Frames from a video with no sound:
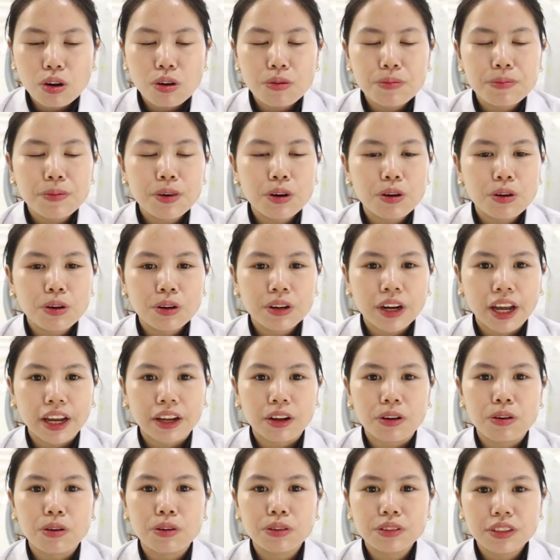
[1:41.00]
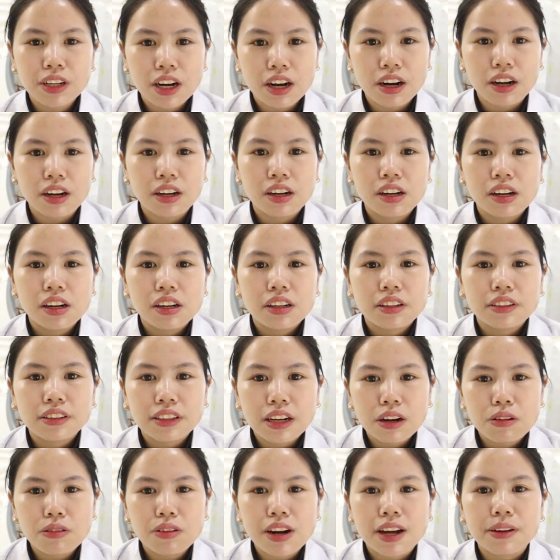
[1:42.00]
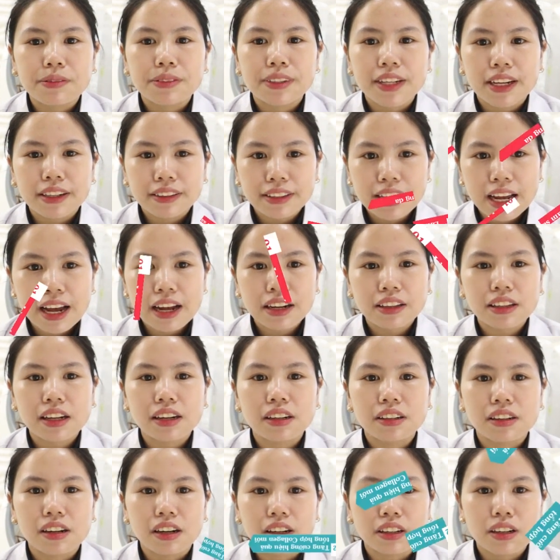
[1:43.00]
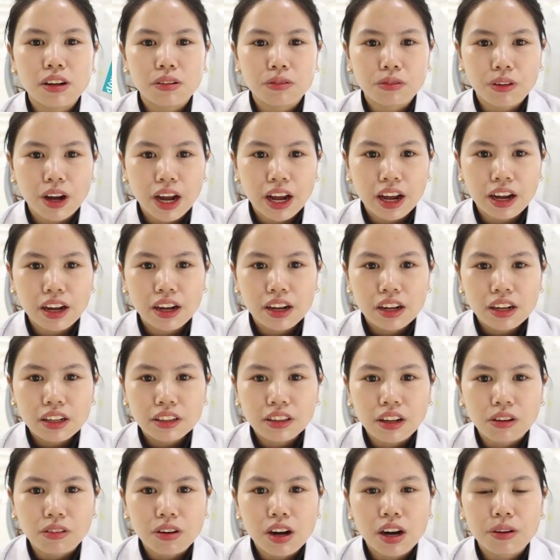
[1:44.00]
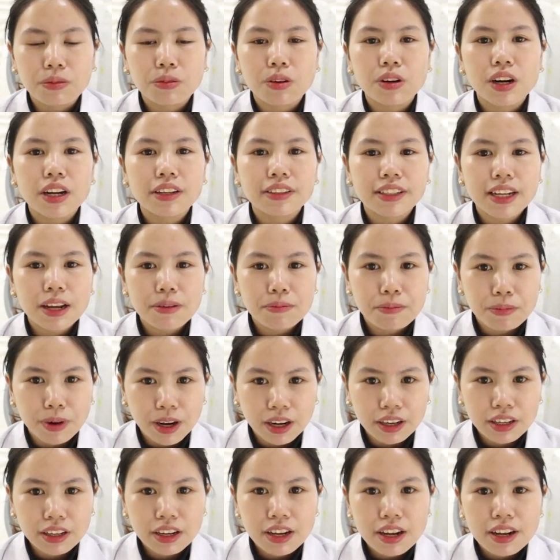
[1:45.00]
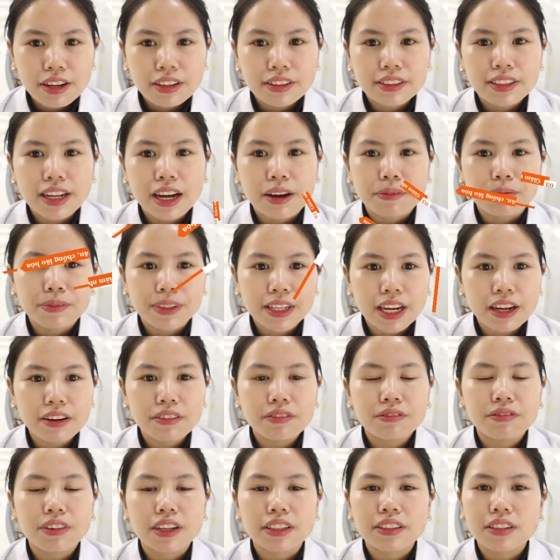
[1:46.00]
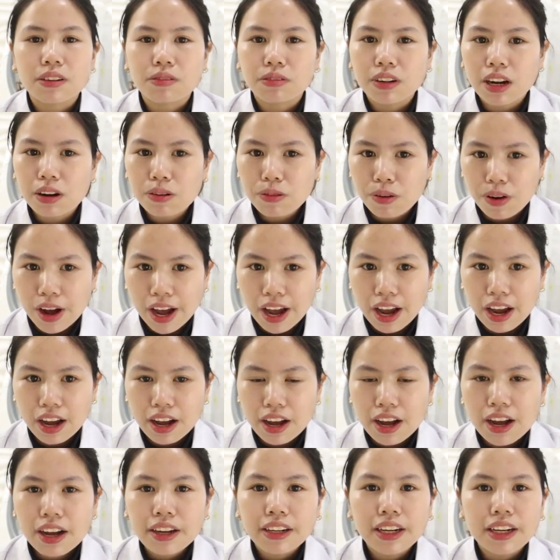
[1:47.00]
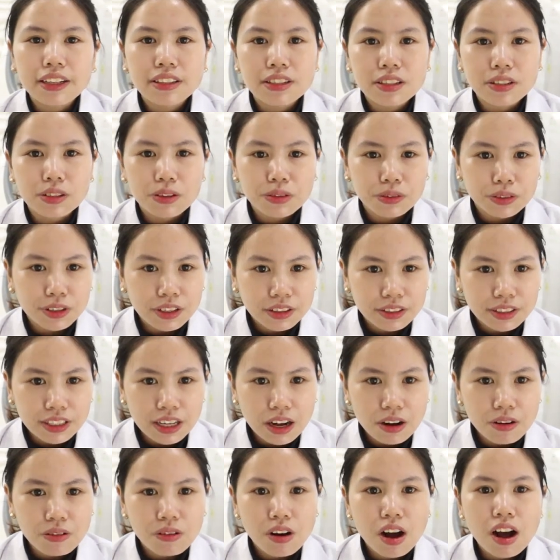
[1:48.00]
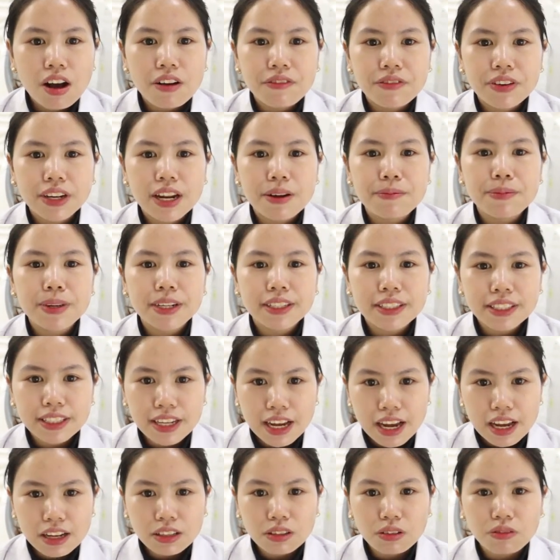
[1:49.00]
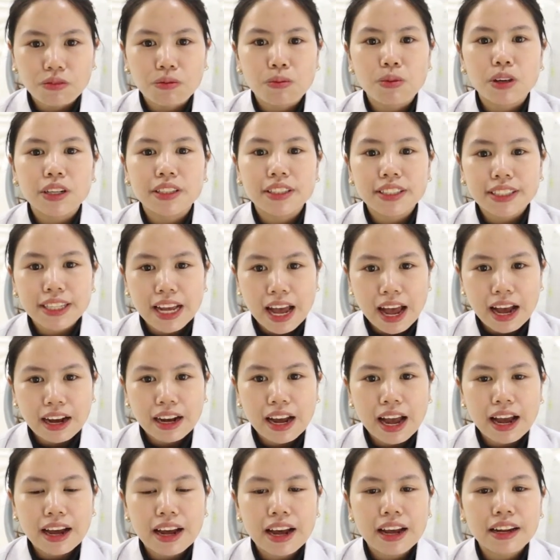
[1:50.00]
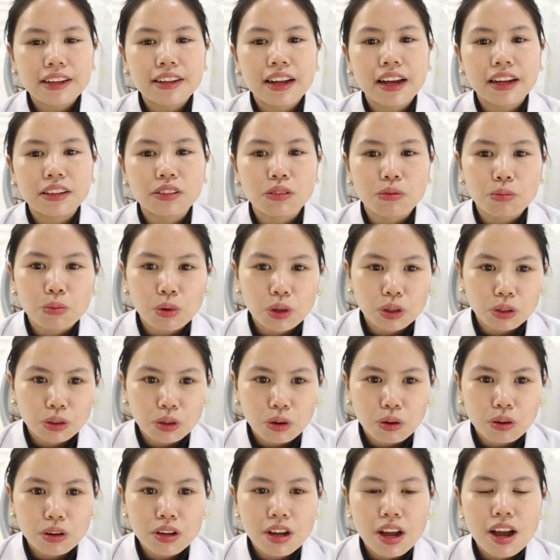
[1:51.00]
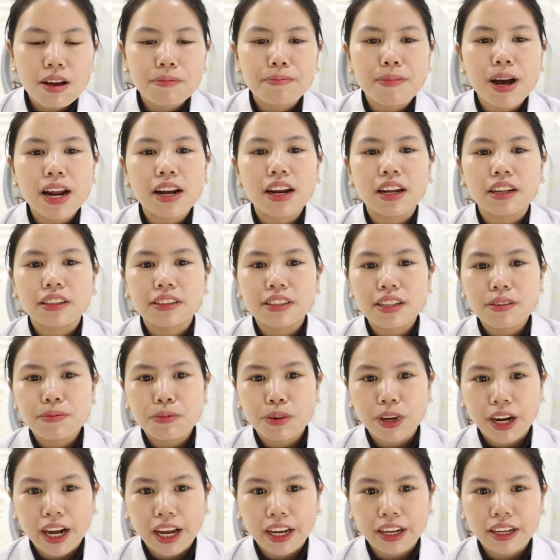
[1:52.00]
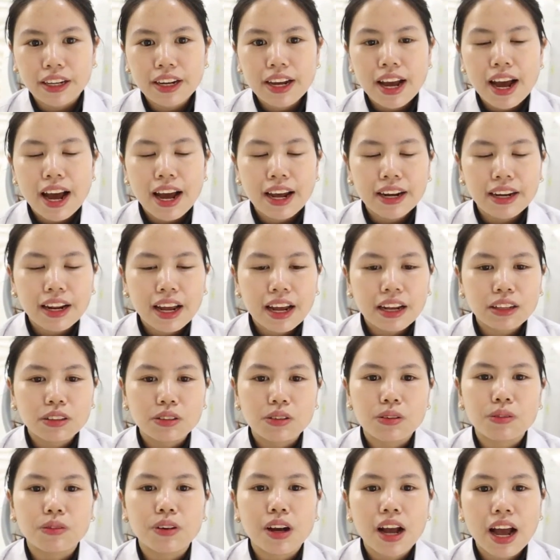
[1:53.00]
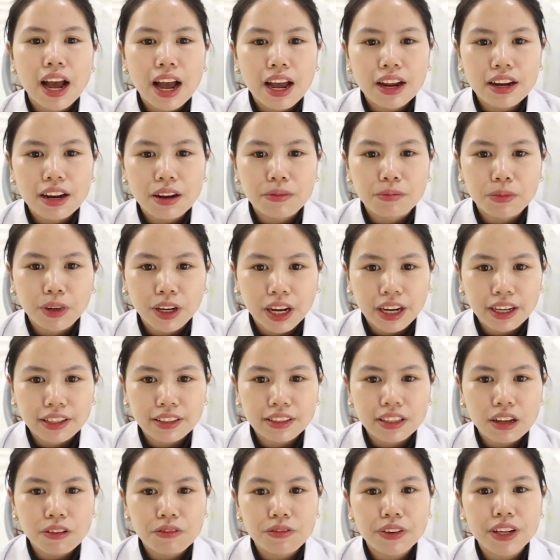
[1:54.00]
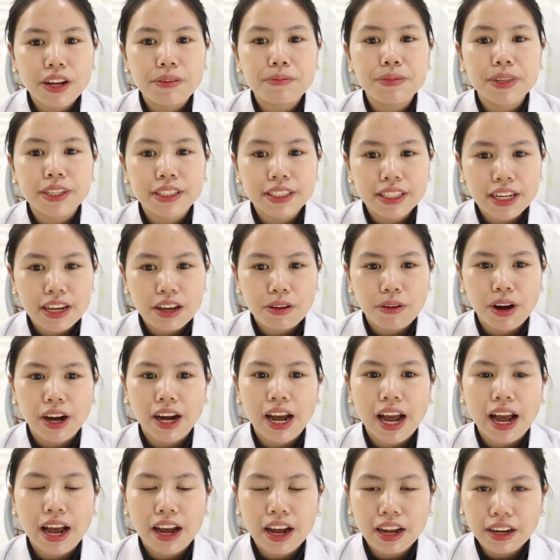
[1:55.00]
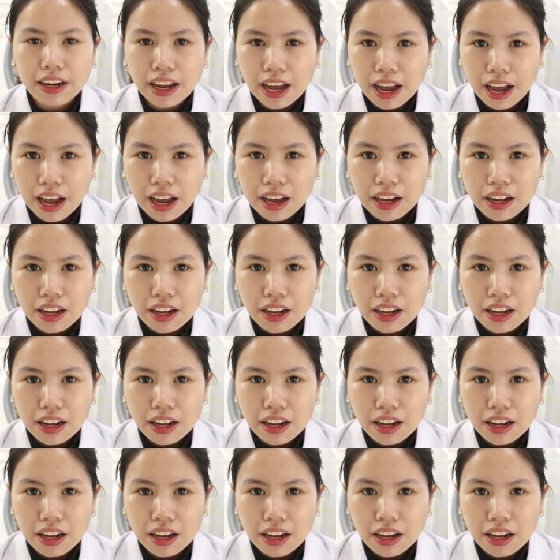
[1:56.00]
combo này hỗ trợ nhau làm sáng da tăng cường hiệu quả tổng hợp collagen mới giảm nhăn và chống lão hóa cách sử dụng như sau vitamin C dùng buổi sáng AHA dùng buổi tối 3 lần trên một ngày HA dùng 2 lần một ngày sau vitamin C hoặc AHA